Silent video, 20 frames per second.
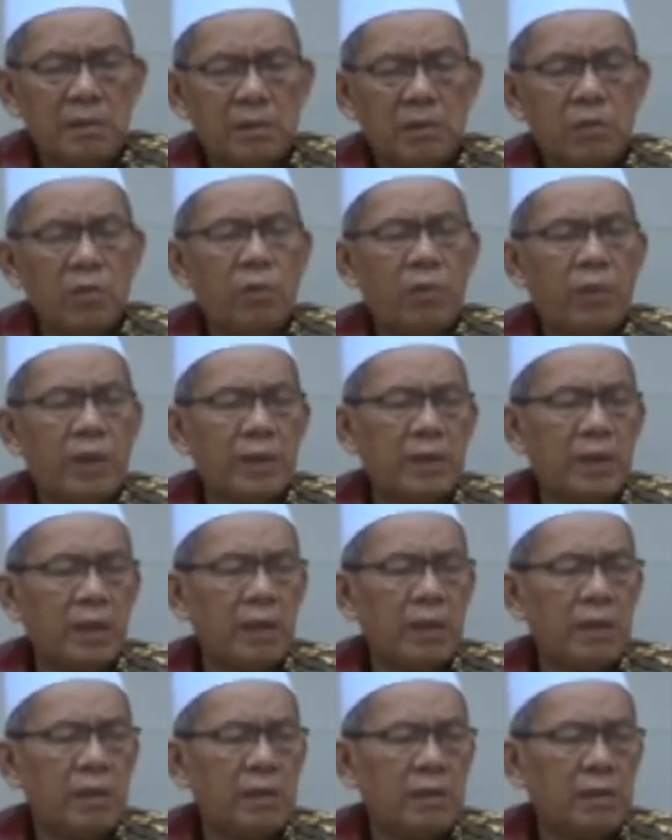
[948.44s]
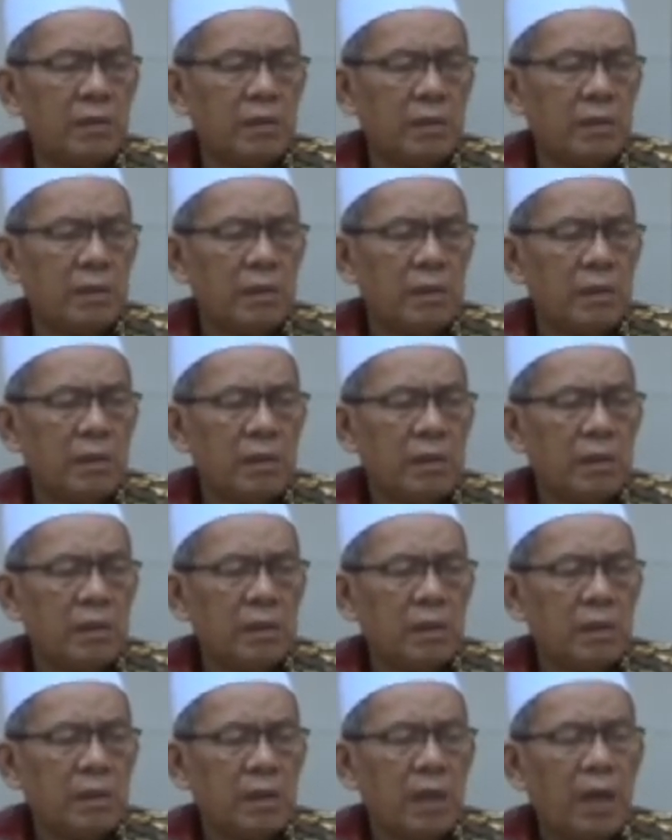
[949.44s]
tobat teh
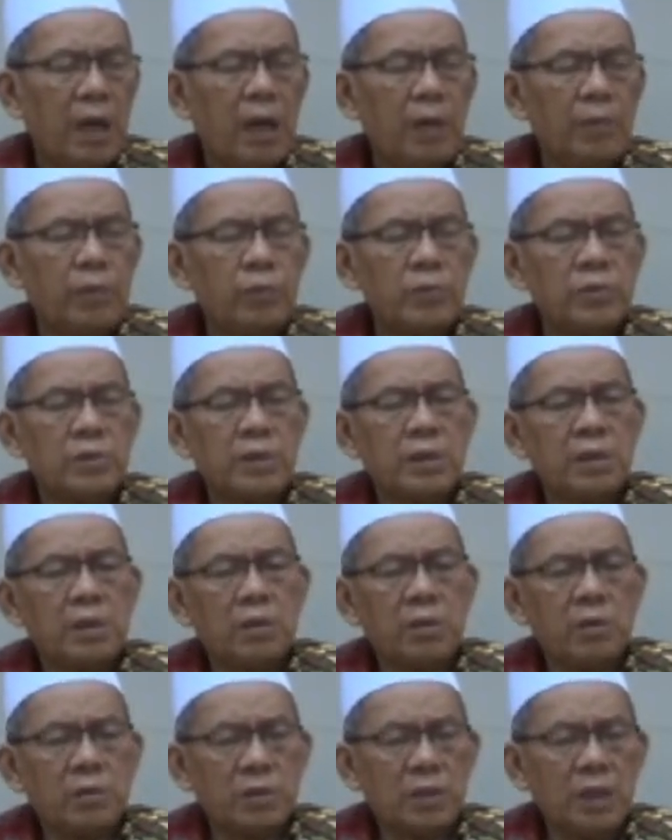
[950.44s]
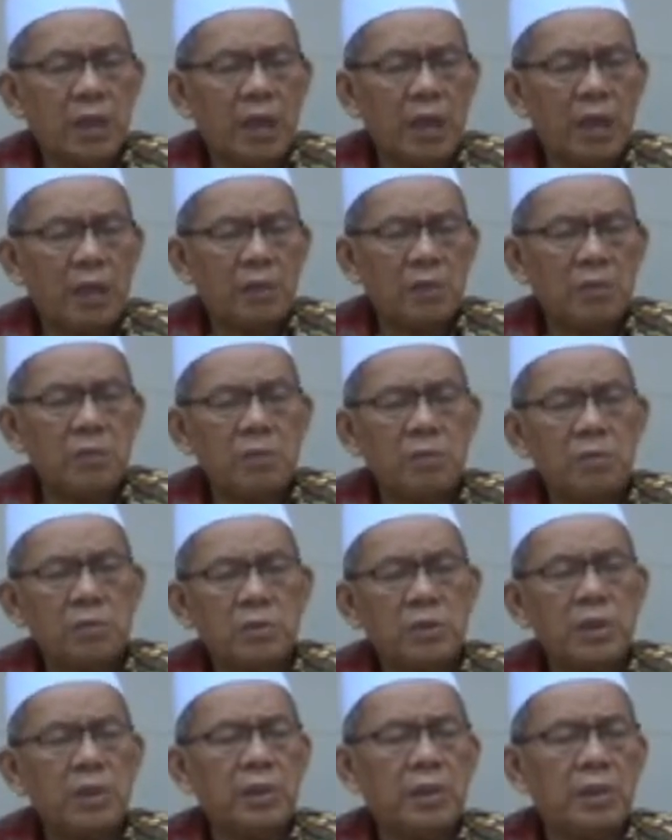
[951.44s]
ngahapuskeun dosa anu
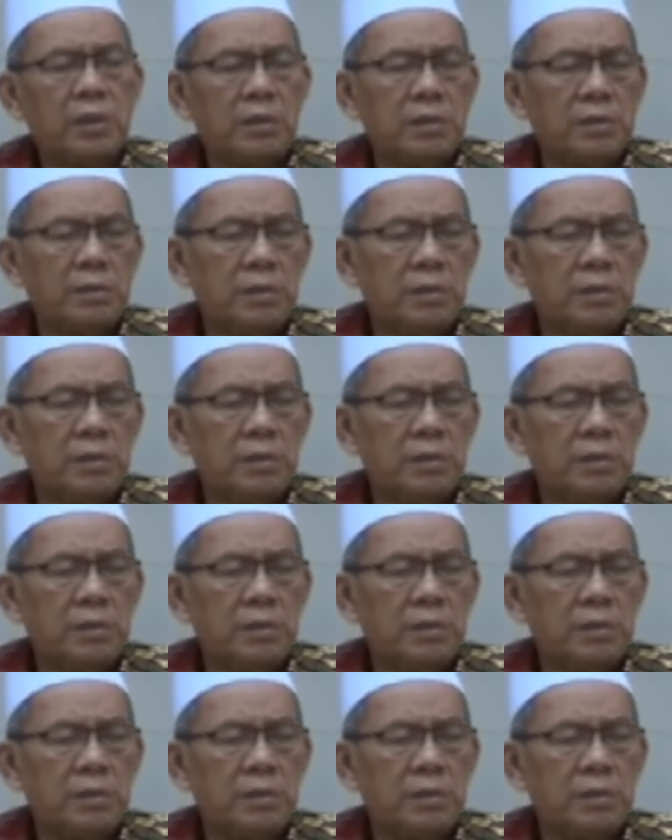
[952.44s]
seueur